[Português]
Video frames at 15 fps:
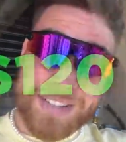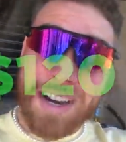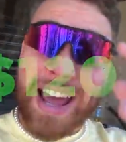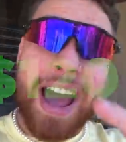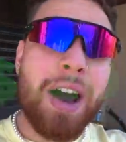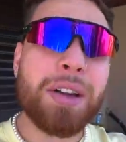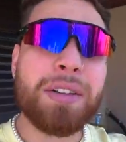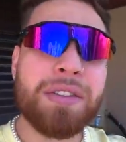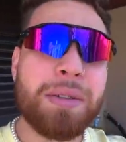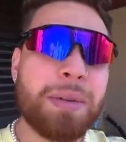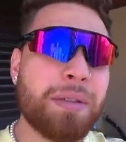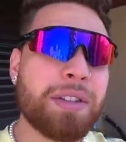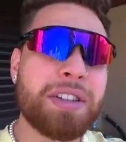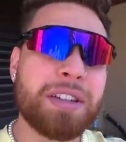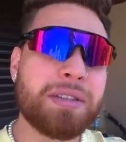história é real, tô falando
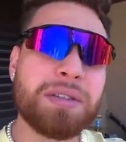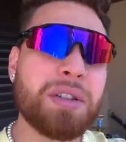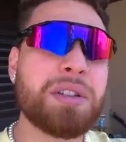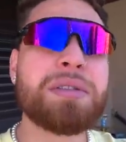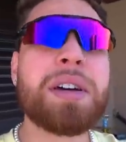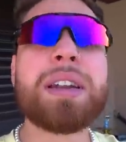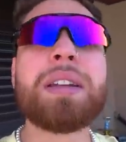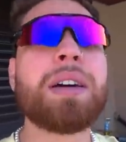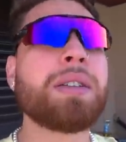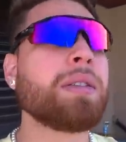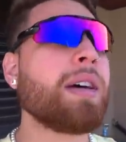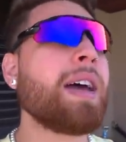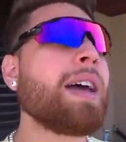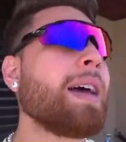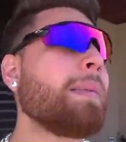pra vocês. Não tô zoando, não.
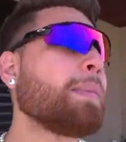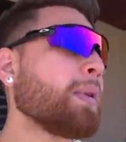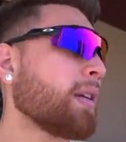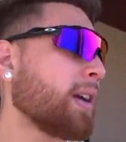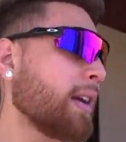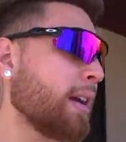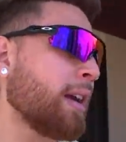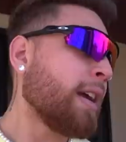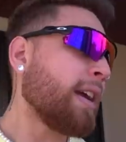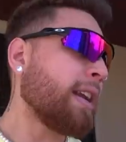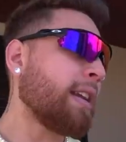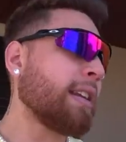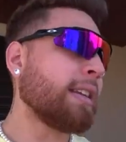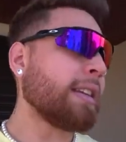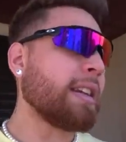Não é porque
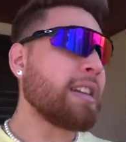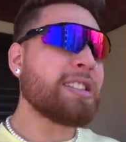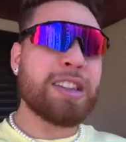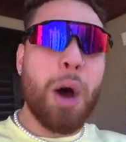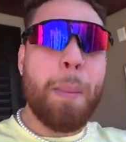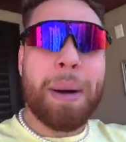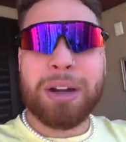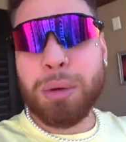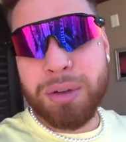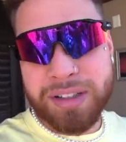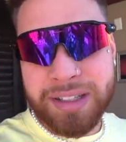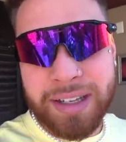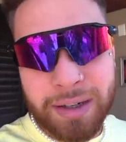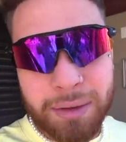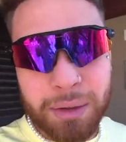ele eles estão
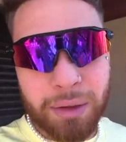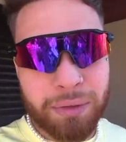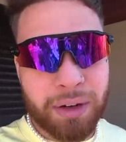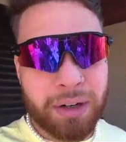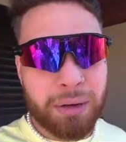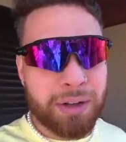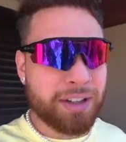patrocinando que eu tô falando